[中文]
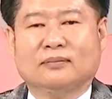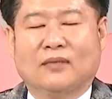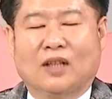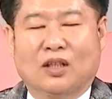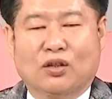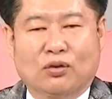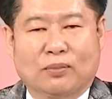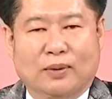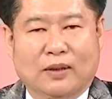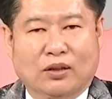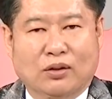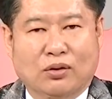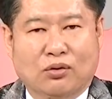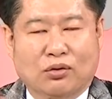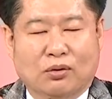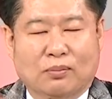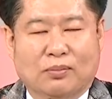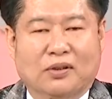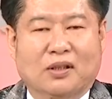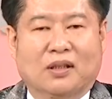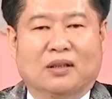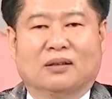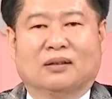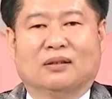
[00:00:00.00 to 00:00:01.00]
你股票是做
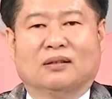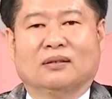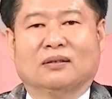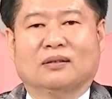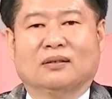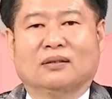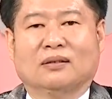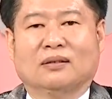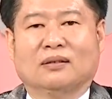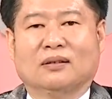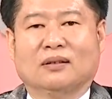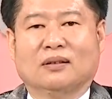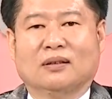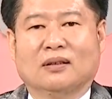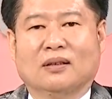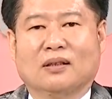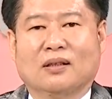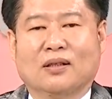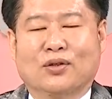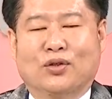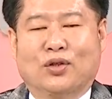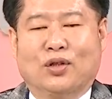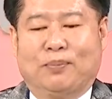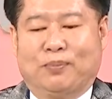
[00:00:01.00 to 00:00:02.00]
不赢
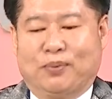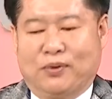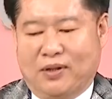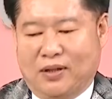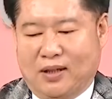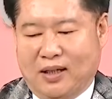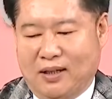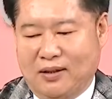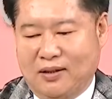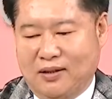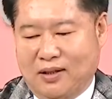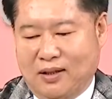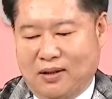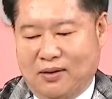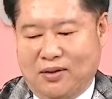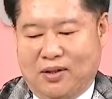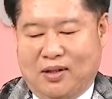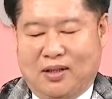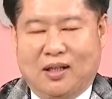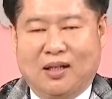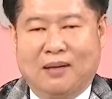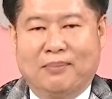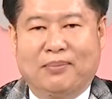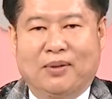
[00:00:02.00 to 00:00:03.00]
所以不是看消
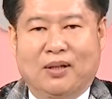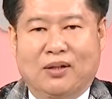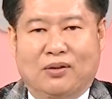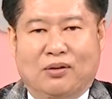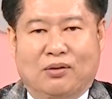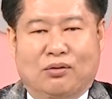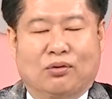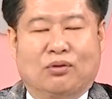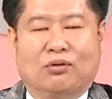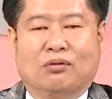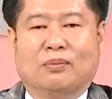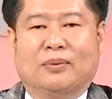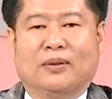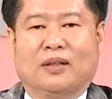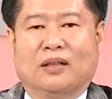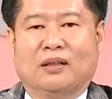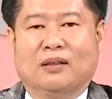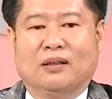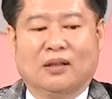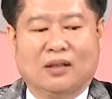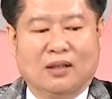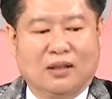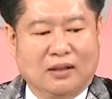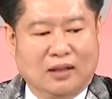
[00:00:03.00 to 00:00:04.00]
息、看报纸做股
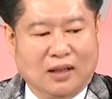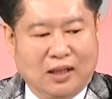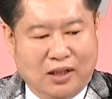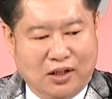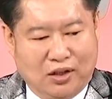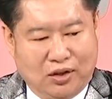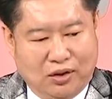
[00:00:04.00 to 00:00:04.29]
票，那